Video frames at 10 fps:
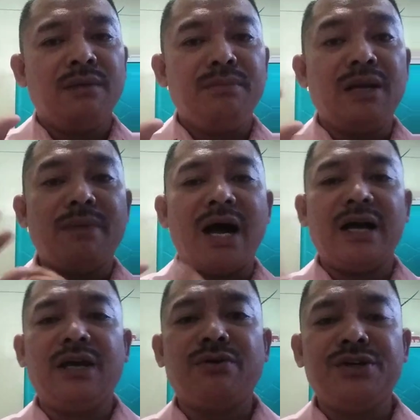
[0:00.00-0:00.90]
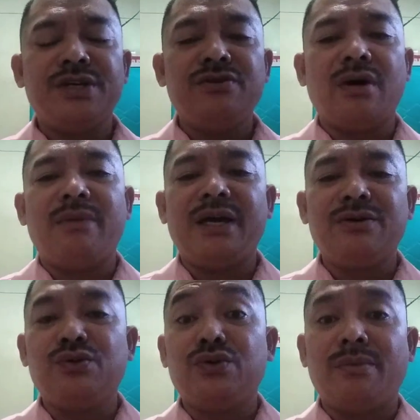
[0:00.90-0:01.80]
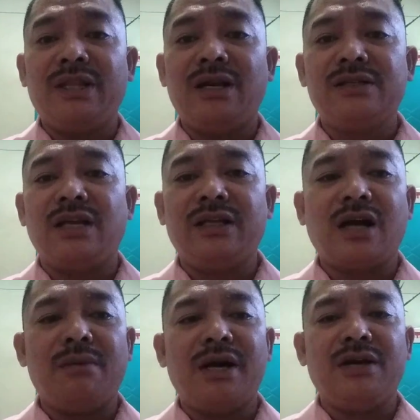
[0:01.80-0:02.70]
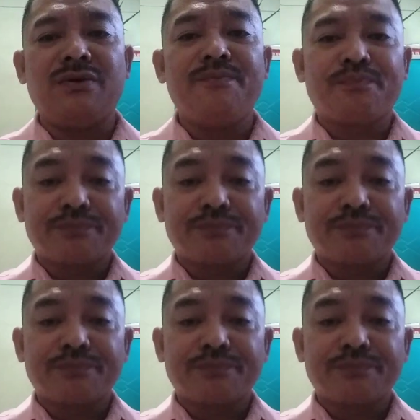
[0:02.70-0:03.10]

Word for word: binabahagi ko rin sa inyo kabayan. So, sa madalas salita kabayan, no,